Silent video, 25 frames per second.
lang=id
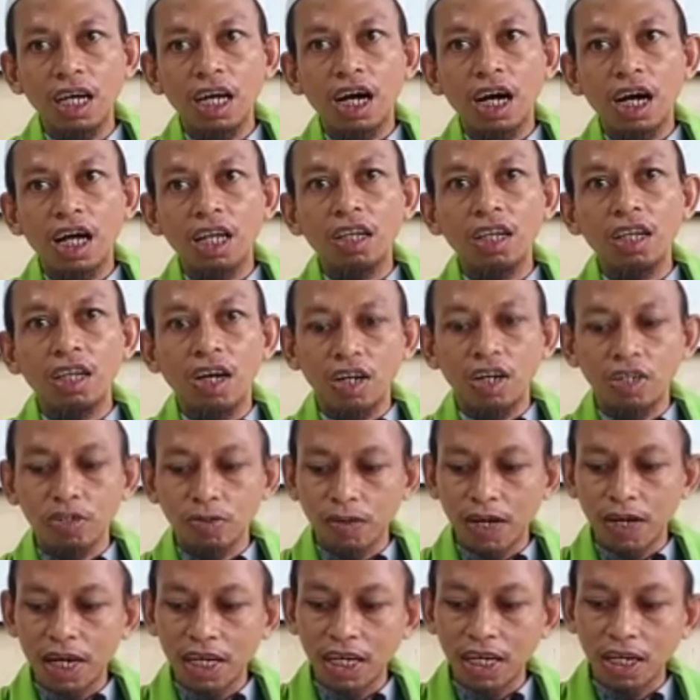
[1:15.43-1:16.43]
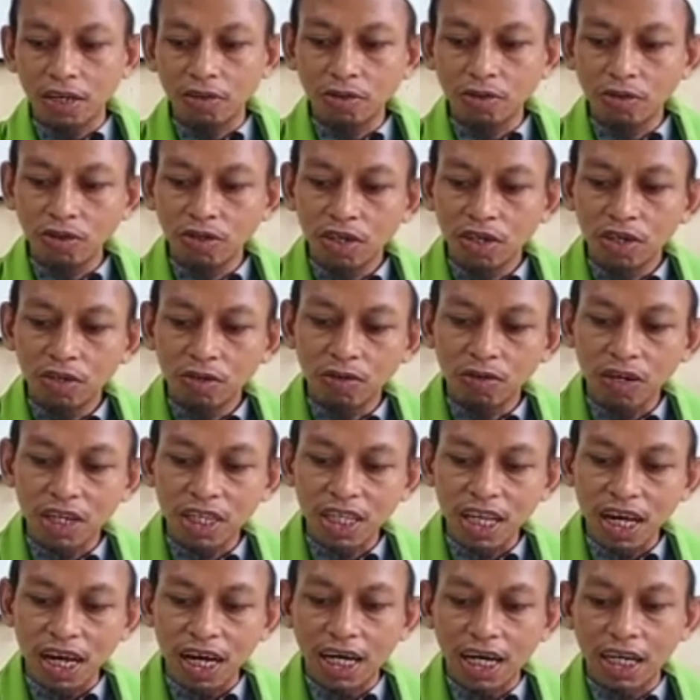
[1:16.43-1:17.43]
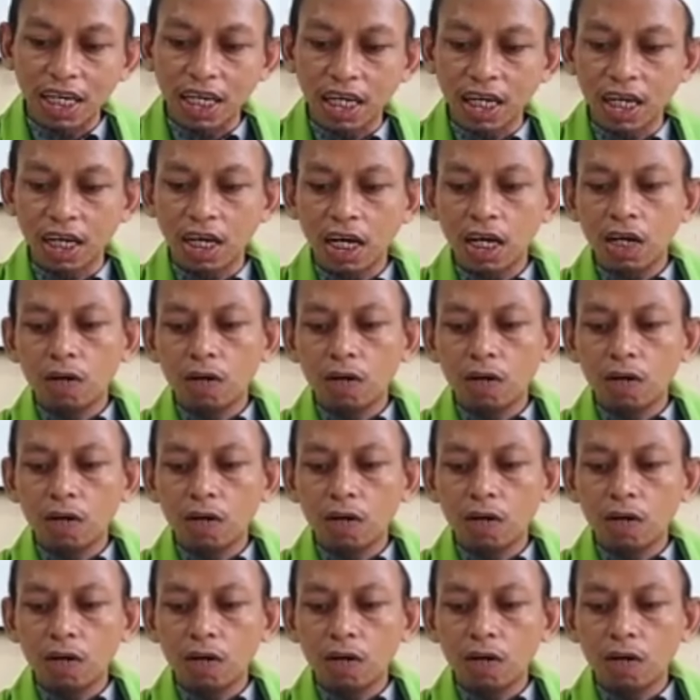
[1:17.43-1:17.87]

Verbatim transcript: Allah Subhanahu wa taala.